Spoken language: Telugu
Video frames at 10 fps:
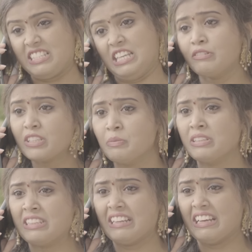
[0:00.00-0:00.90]
నా జీవితం
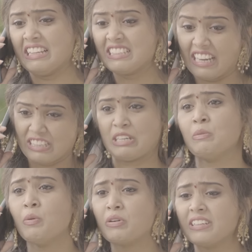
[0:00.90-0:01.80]
ఇంతేనే
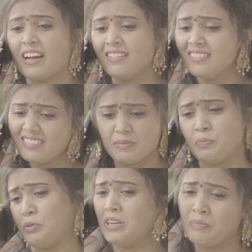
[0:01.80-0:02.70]
దరిద్రంలో పుట్టినా నేను
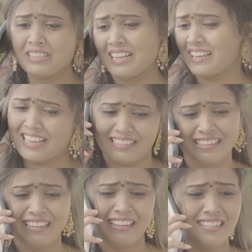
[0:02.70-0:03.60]
పురుగుల మంది దారి
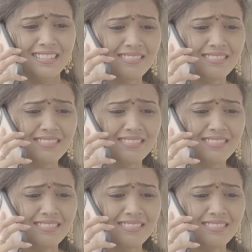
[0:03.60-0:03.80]
సత్తనే